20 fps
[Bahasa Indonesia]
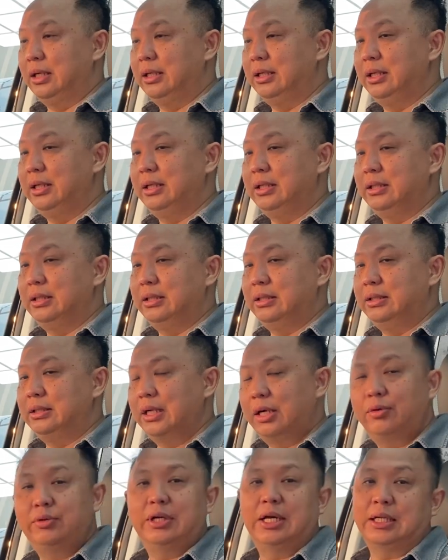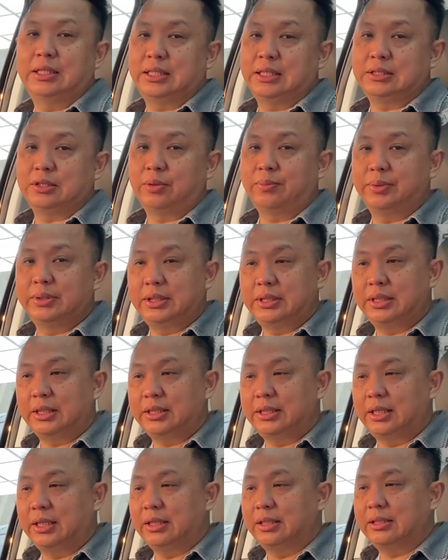ini jauh di atas
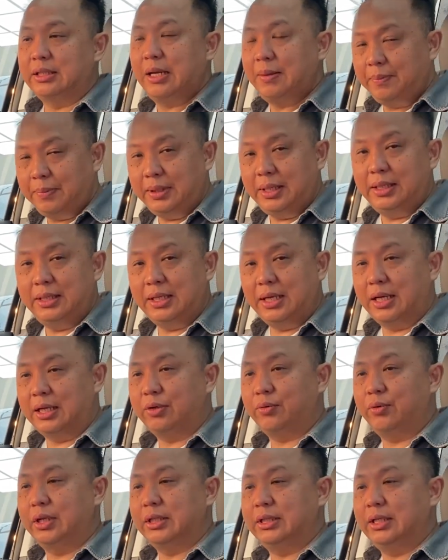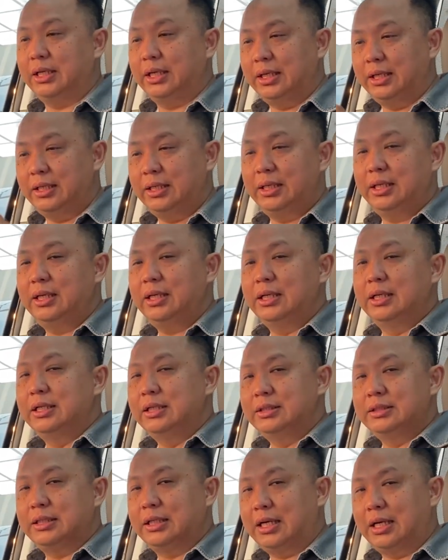kompetitornya tapi jangan khawatir ini
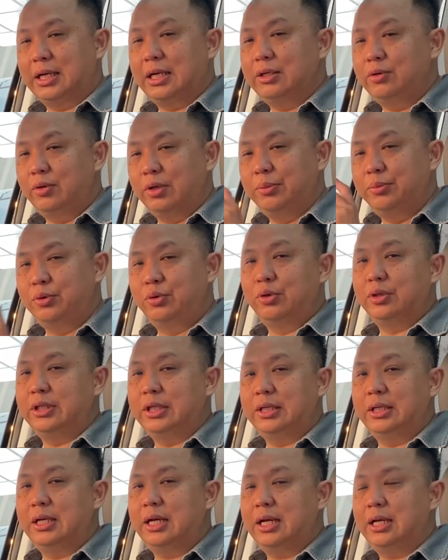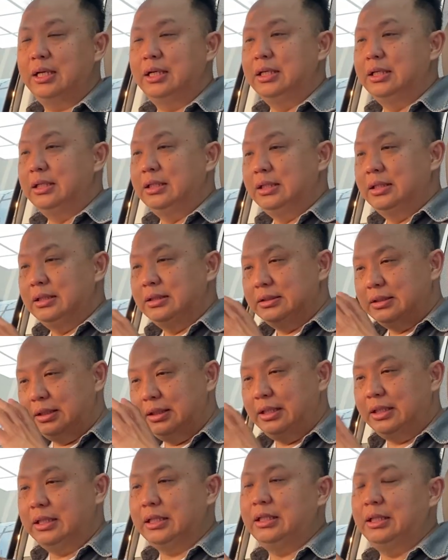sekarang 2023
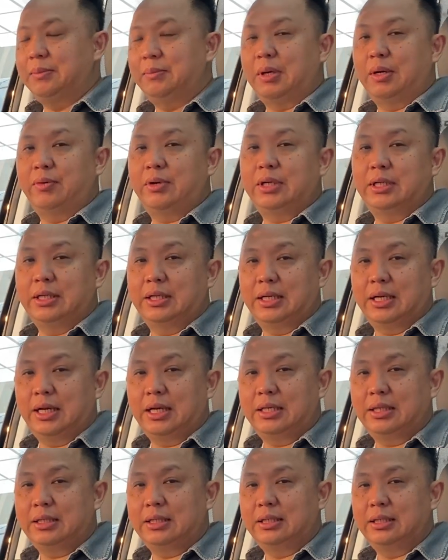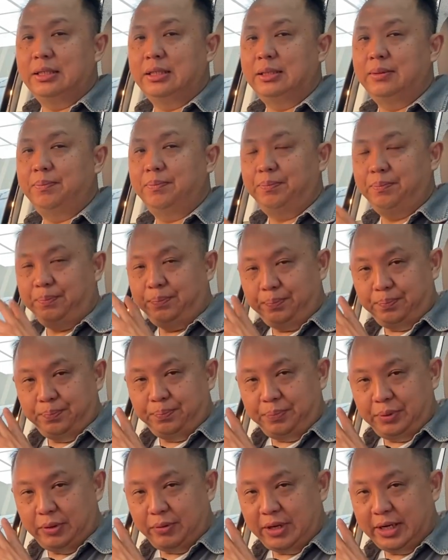sedikit di bawah dengan
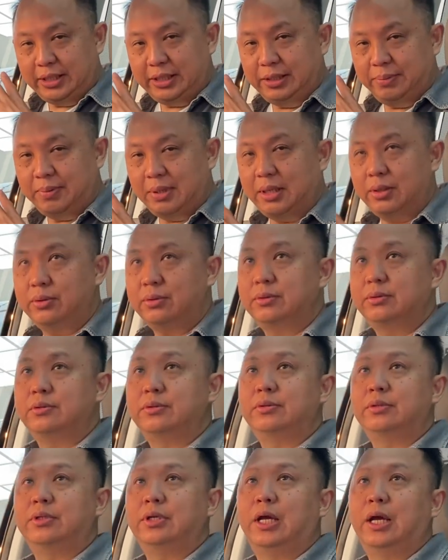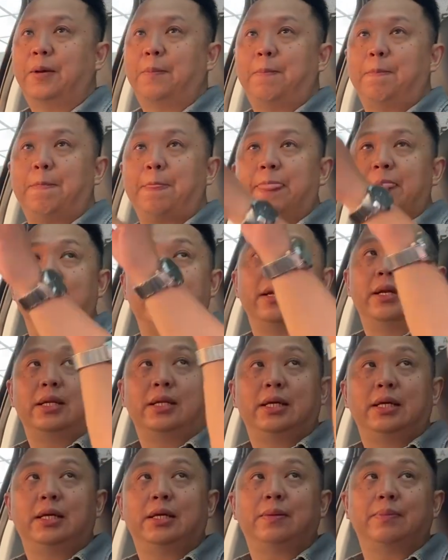BYD baru ya
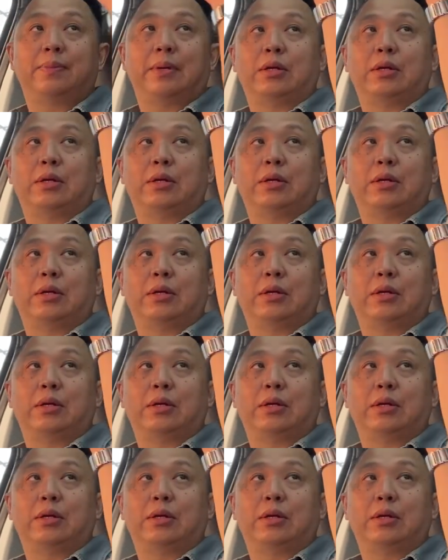ini